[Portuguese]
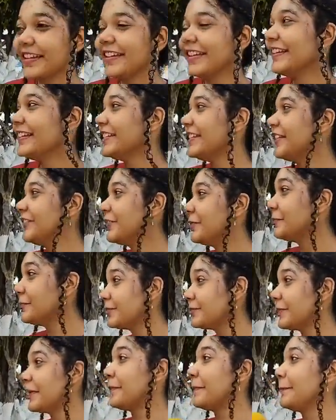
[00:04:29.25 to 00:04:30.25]
Então vamos
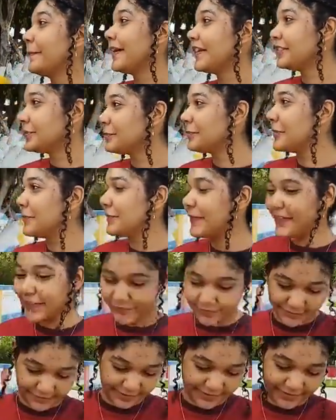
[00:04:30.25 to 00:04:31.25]
para mais uma
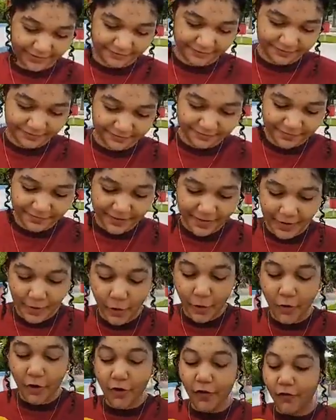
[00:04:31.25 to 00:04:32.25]
pergunta.
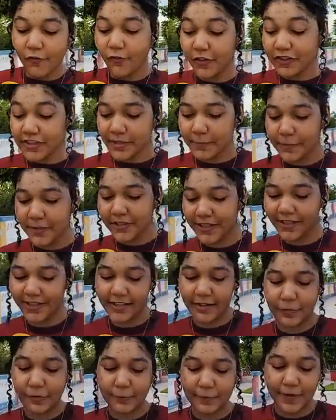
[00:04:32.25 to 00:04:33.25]
Você poderia
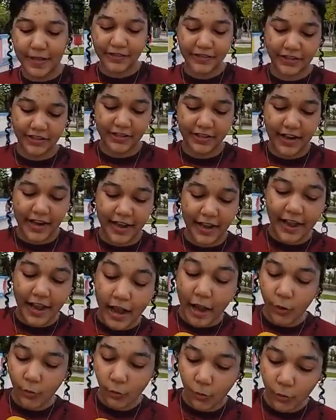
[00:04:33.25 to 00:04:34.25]
compartilhar
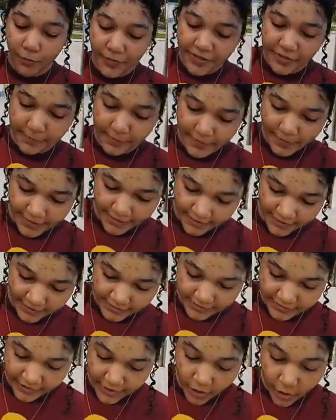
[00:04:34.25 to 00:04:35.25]
alguma
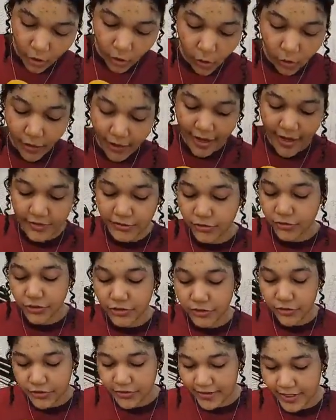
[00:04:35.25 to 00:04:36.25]
experiência ou caso de
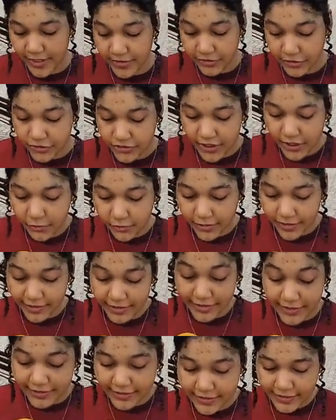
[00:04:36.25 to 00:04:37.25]
sucesso de alguém que
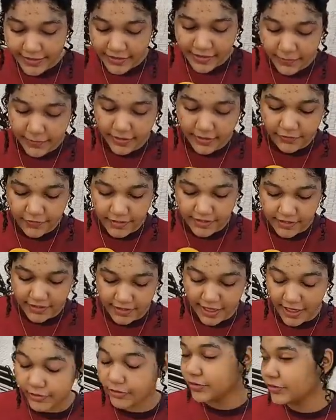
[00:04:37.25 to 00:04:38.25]
tenha se
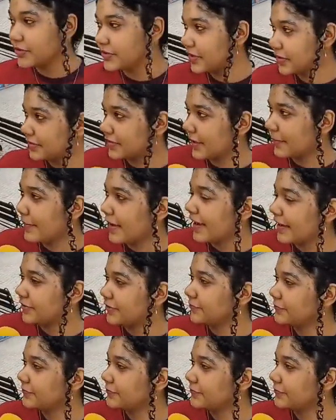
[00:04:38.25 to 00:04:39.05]
beneficiado do seu trabalho?